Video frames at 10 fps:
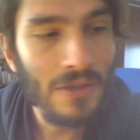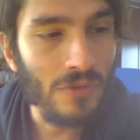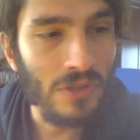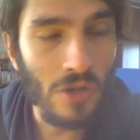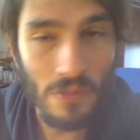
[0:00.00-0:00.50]

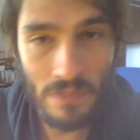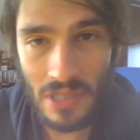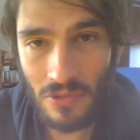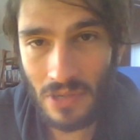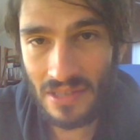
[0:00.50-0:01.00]
con i
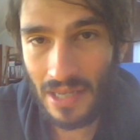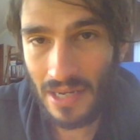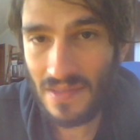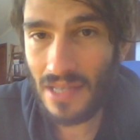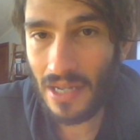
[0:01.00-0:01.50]
compiti durante
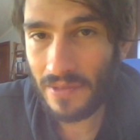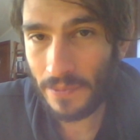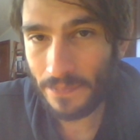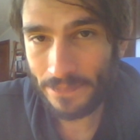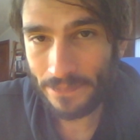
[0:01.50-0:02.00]

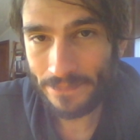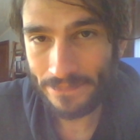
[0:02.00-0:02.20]
l'estate